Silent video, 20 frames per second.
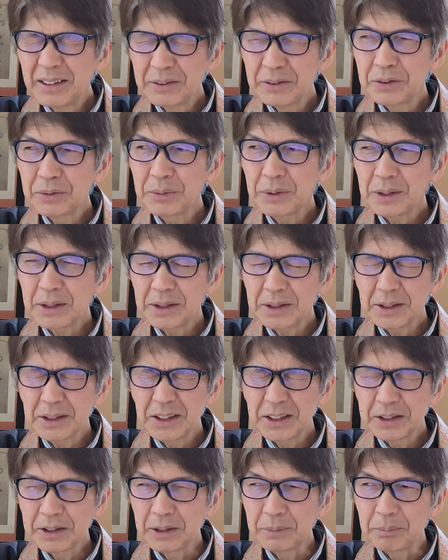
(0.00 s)
でそんな
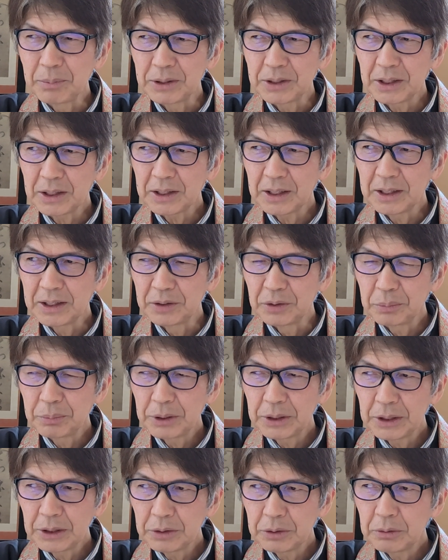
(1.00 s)
形でやっぱ社会伸
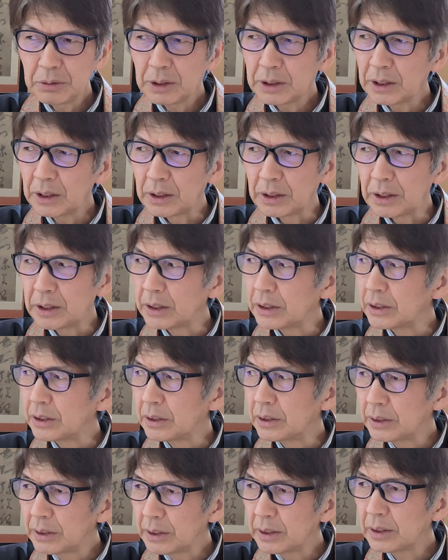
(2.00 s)
びていくわけはない
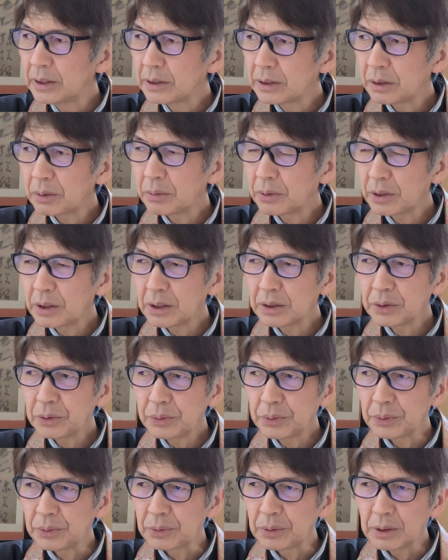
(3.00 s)
んででこれからど
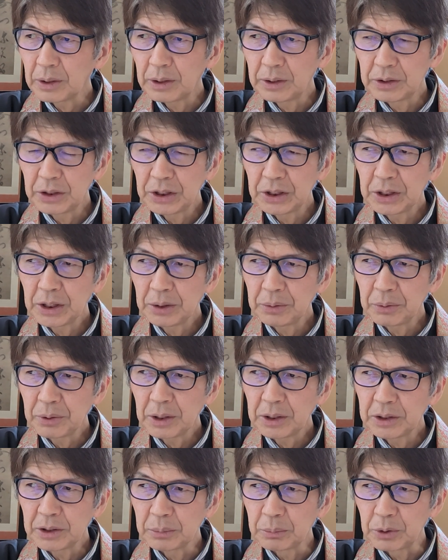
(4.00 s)
んどん人間の
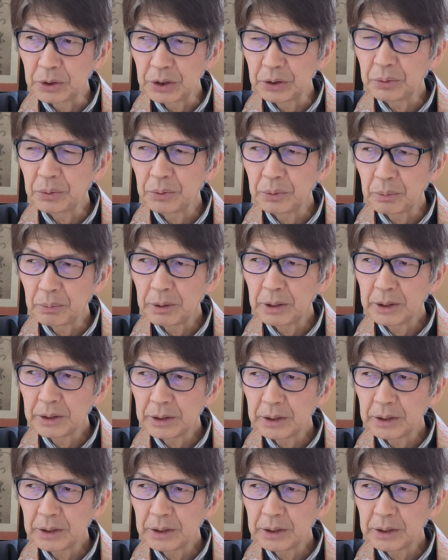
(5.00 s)
数も日本の場合は